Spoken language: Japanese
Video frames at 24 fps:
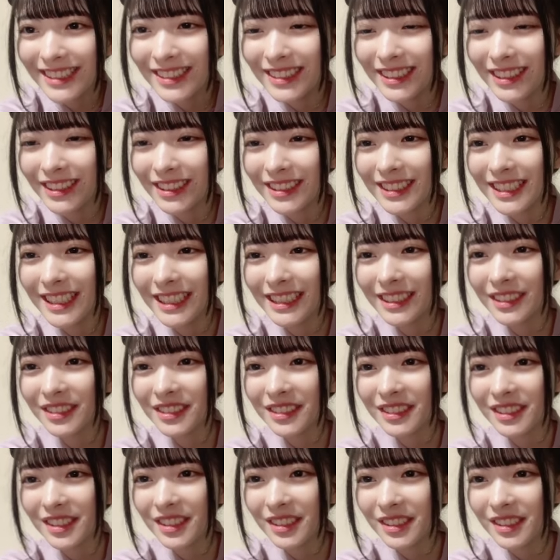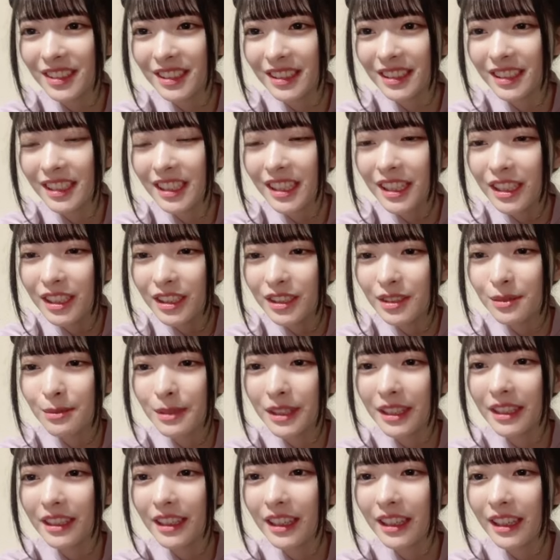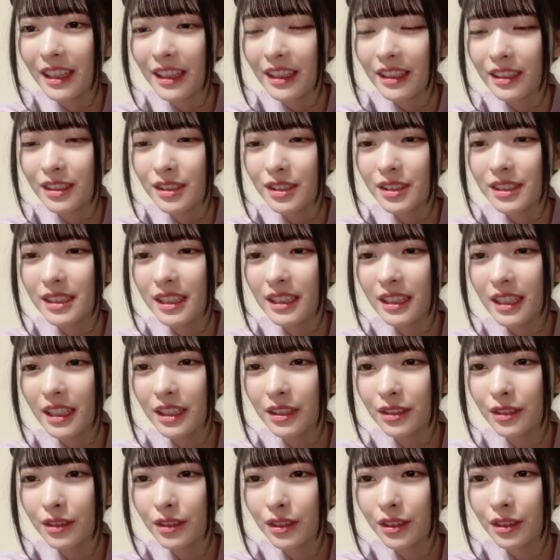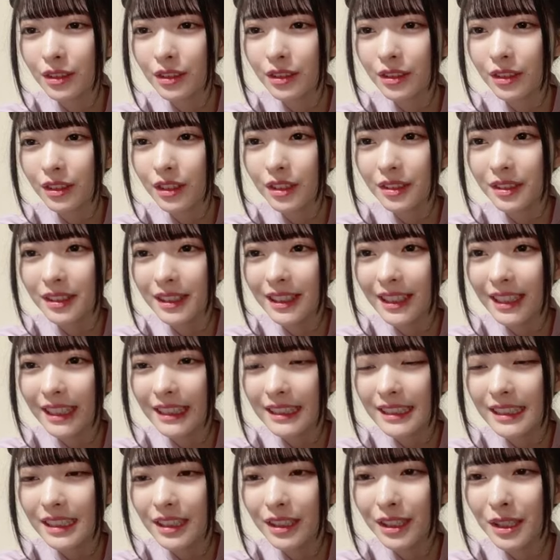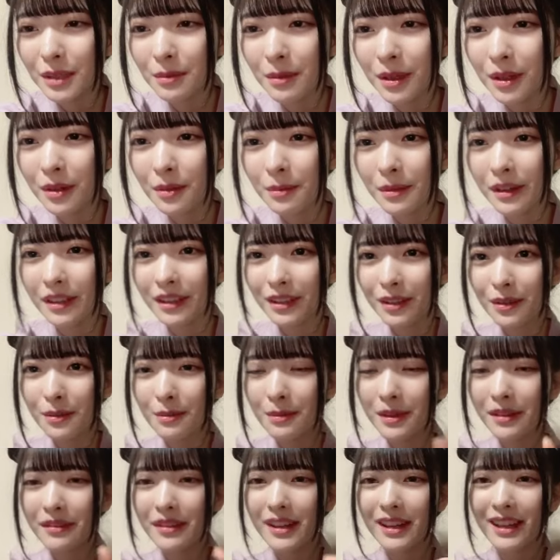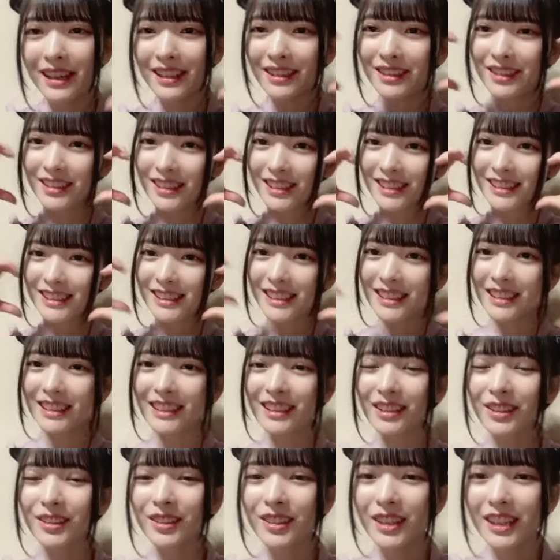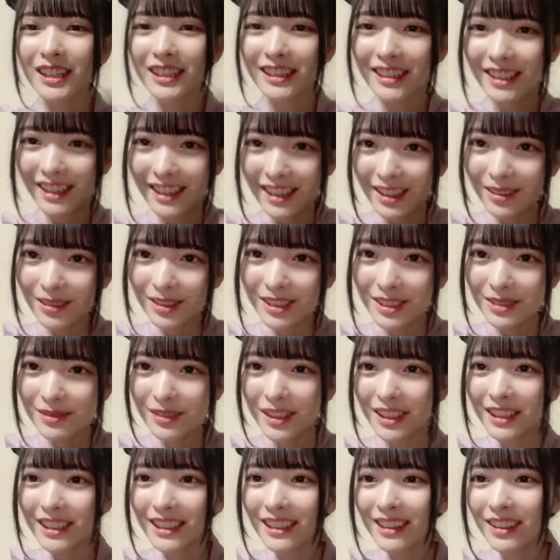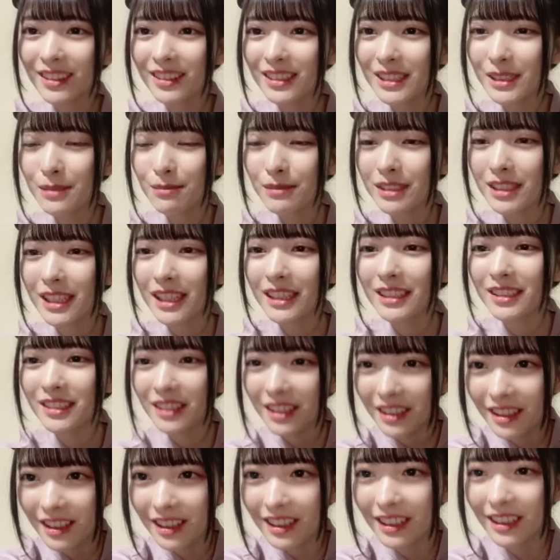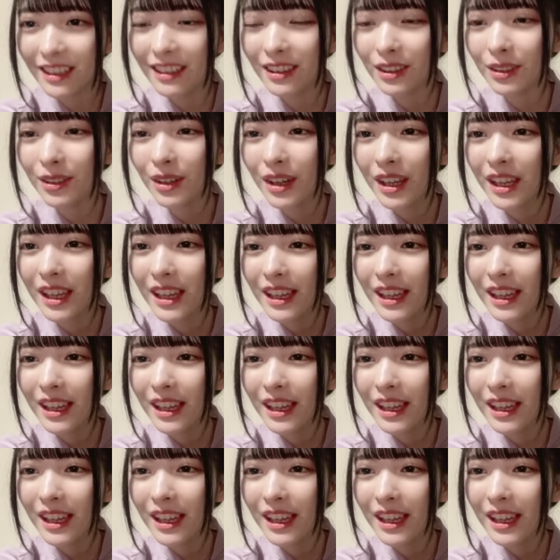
そうなのチャイナ服装中ちょっと待ってねじゃないのよ今日よって白雪姫こんばんはってこんばんはハートたくさんありがとう流れ星もありがとうございますハッシュタグありがとう